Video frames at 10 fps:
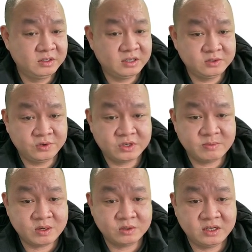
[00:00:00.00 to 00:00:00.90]
Thế rồi các
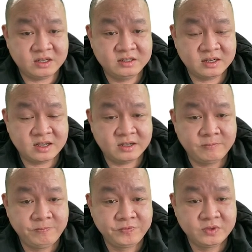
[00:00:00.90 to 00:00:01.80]
bác có thể thấy rằng là
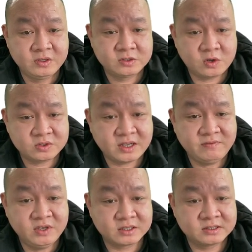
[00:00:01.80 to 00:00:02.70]
so
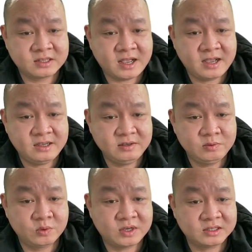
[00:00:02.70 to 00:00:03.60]
sánh việc giá
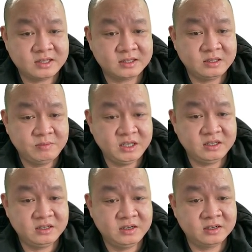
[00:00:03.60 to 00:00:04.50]
của các trang thiết
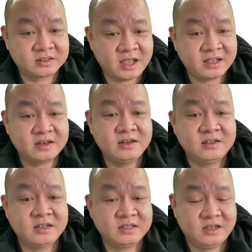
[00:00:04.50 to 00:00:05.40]
bị ở tại các
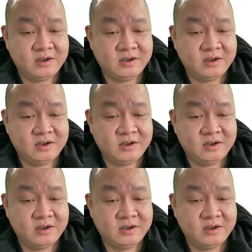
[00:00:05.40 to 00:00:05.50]
nơi khác